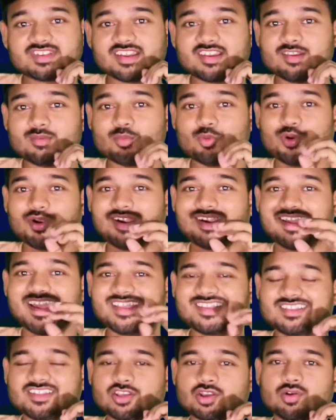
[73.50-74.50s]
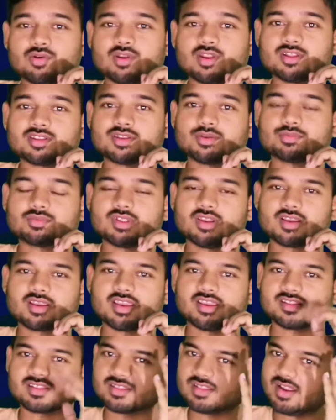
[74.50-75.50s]
चैनल मोनेटाइज नहीं होगा ना तब
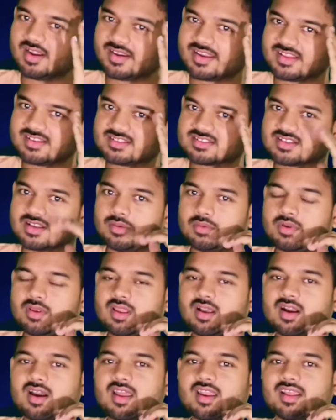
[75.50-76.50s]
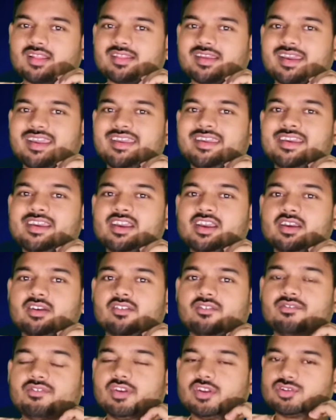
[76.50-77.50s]
तक इतना टेंशन लगा रहता है
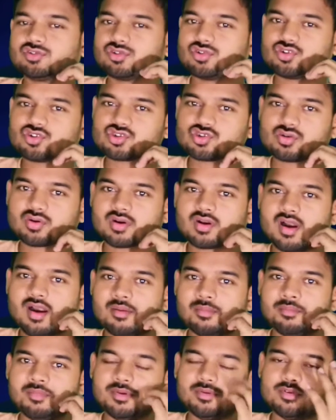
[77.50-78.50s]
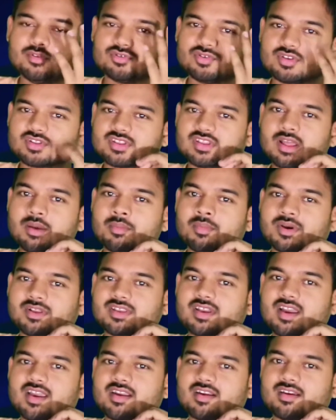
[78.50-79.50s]
फिर जो दोस्तों काम में भी जो इतना
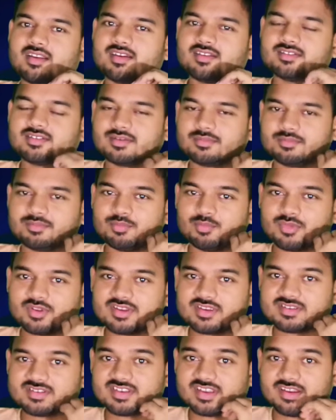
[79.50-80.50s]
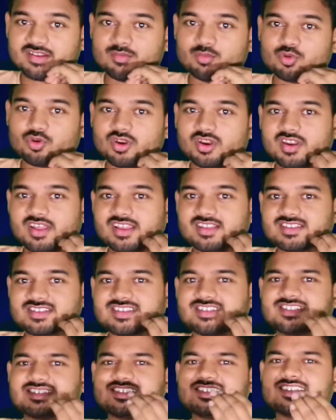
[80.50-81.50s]
मज़ा आएगा ना जब चैनल मोनेटाइज
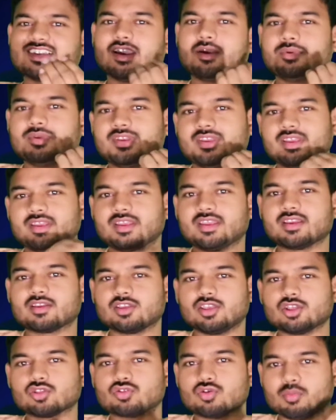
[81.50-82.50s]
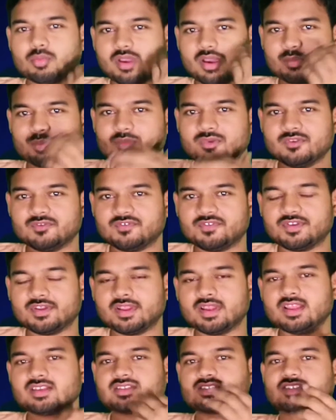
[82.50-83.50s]
किसी का भी ये तो मैं अपनी
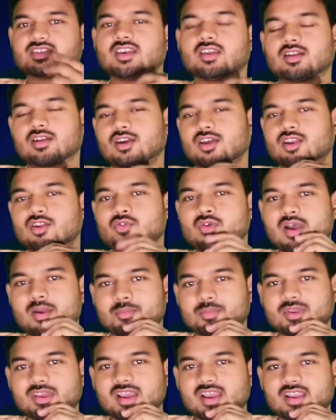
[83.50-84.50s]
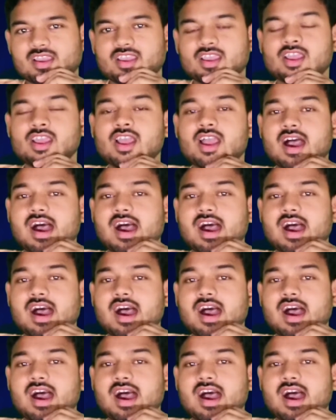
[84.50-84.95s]
फीलिंग्स शेयर कर रहा हूँ आपके आगे